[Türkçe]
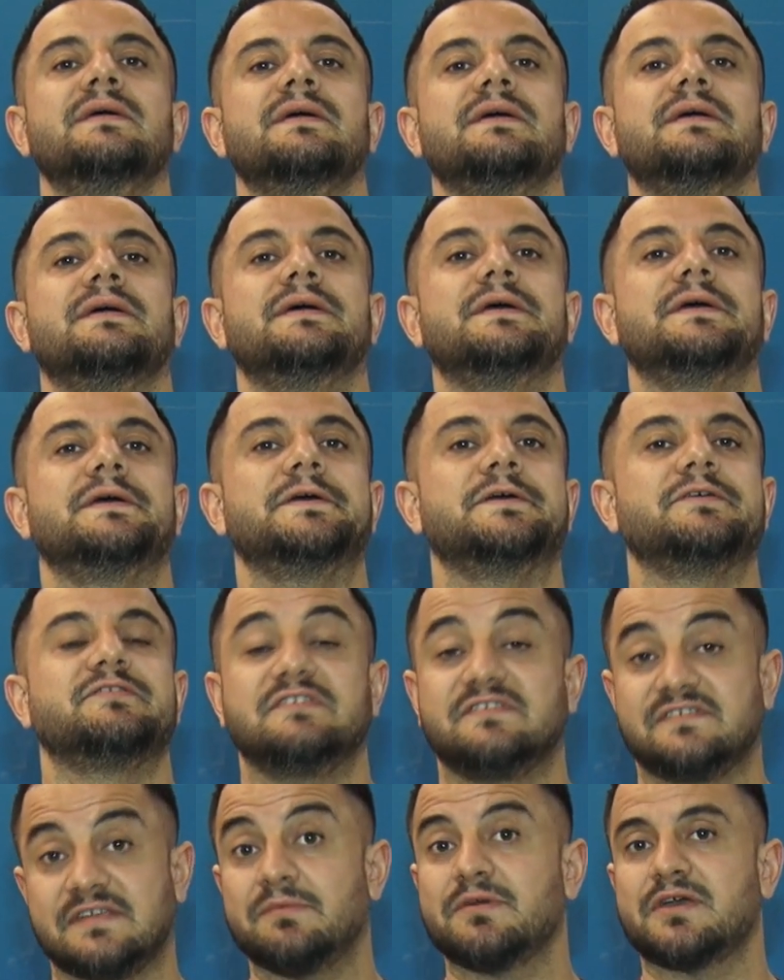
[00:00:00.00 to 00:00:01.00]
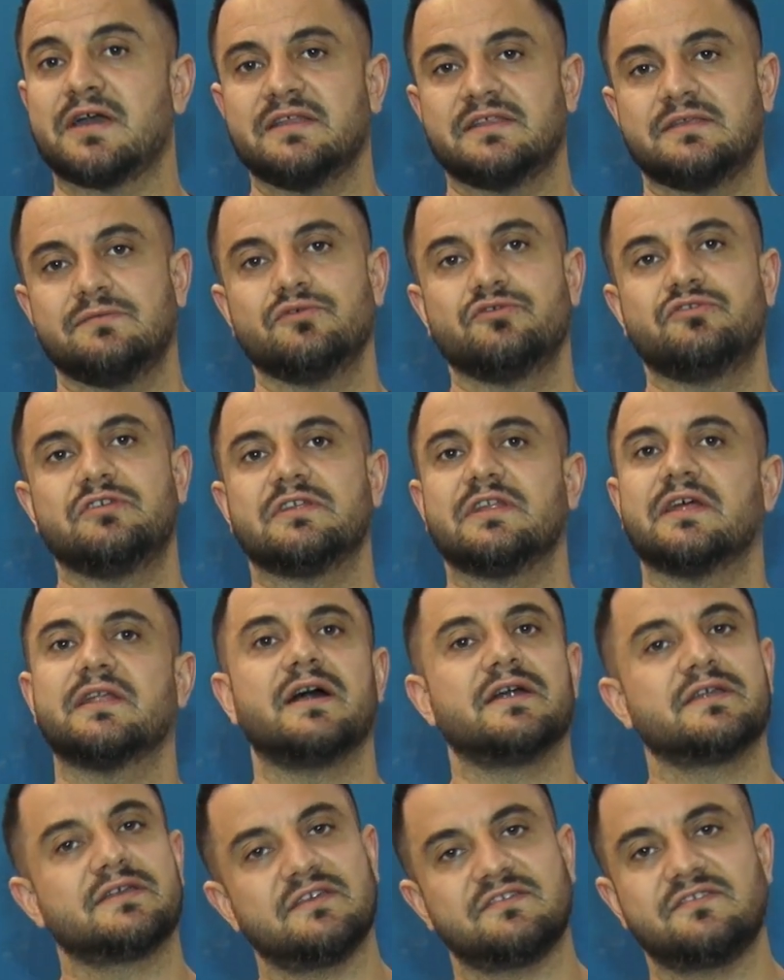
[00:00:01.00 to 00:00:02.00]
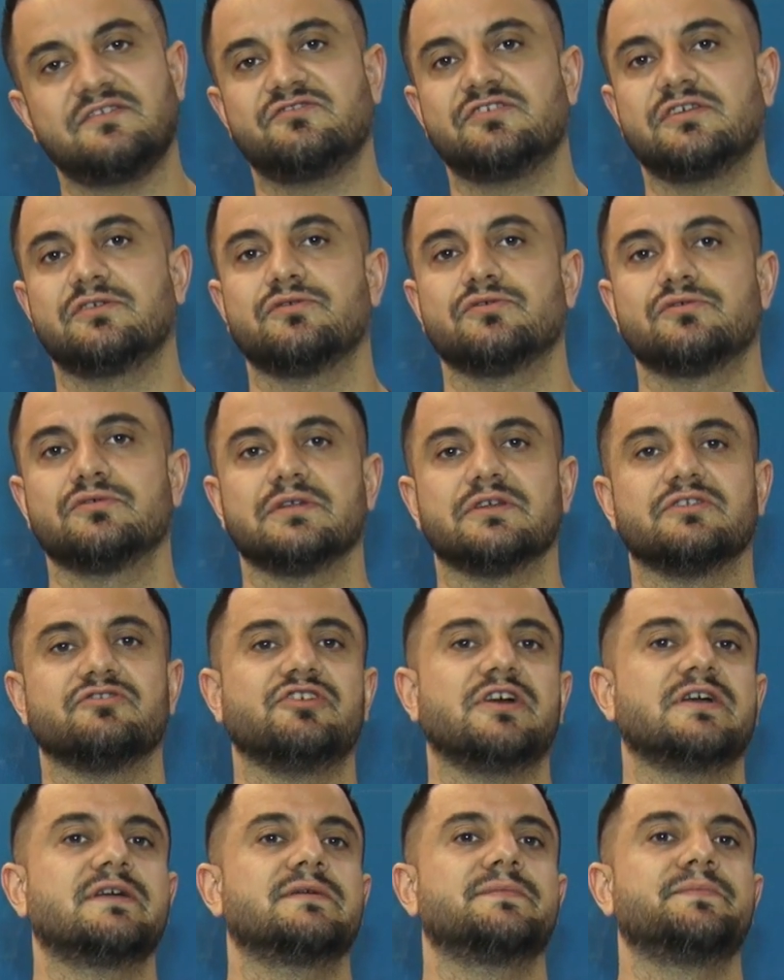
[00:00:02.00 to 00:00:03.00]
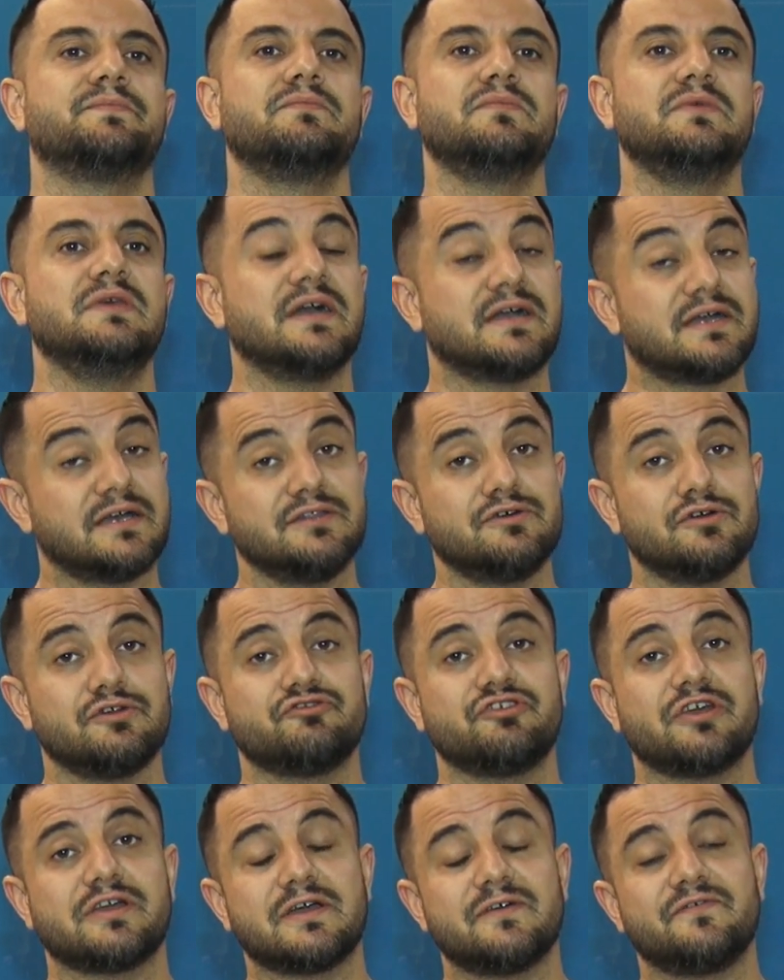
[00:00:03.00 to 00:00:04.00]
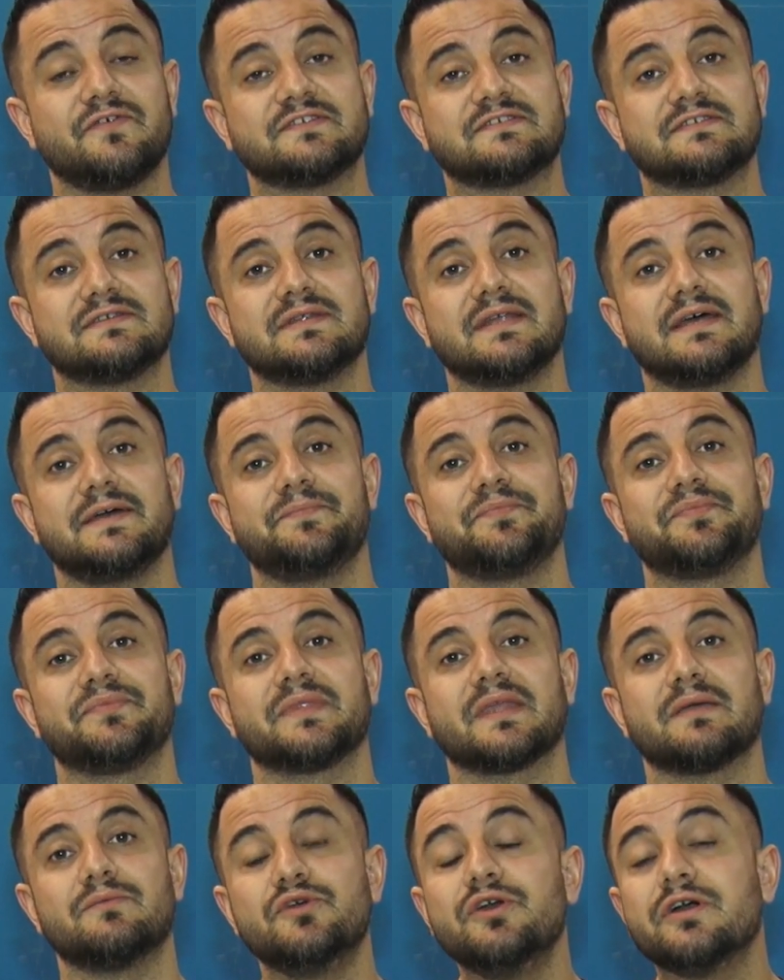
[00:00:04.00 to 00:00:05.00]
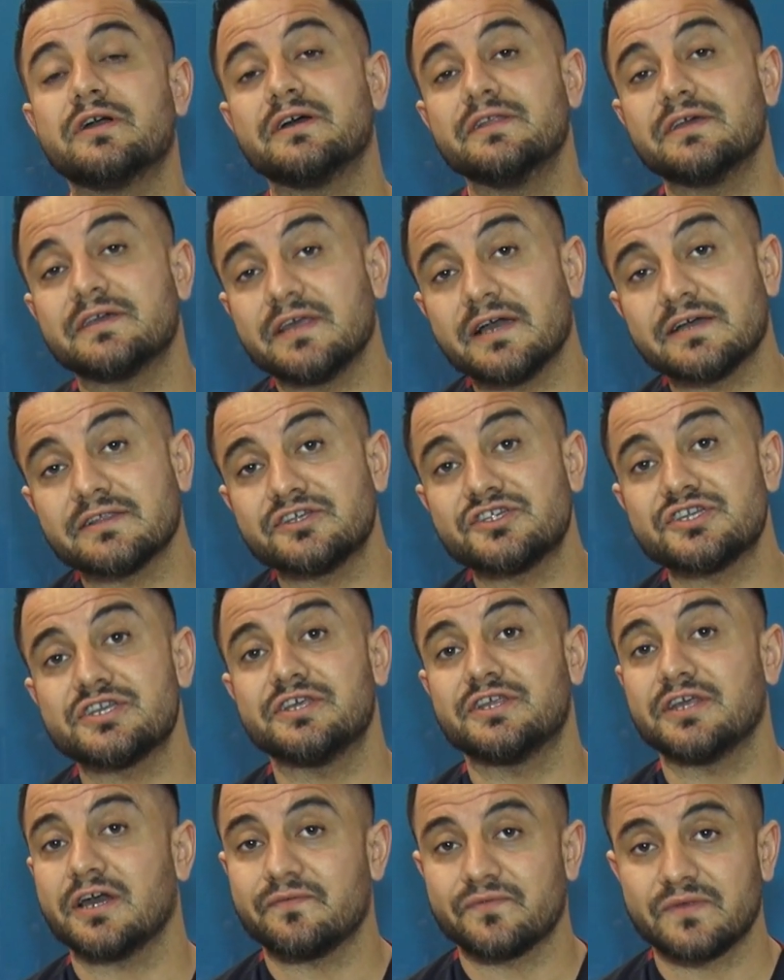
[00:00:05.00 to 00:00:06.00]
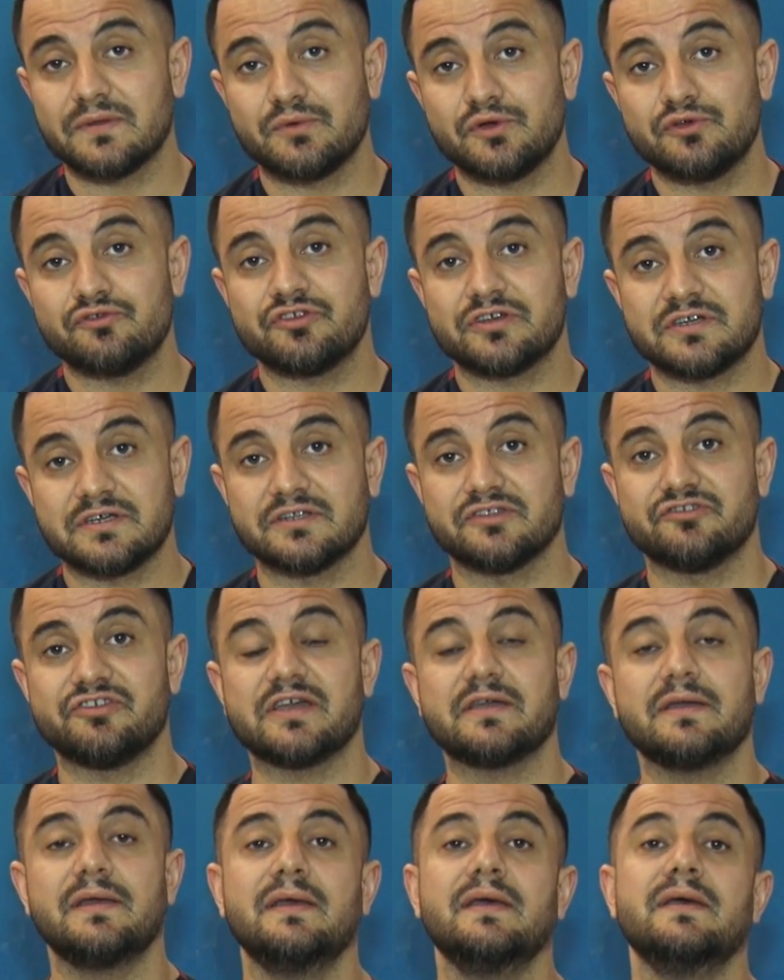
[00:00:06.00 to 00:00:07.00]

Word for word: E, sistemik antibiyotikler, ağrı kesiciler uygulanacak yakalı olacak kafasında. Bu yakalık yaklaşık iki hafta boyunca kalacak.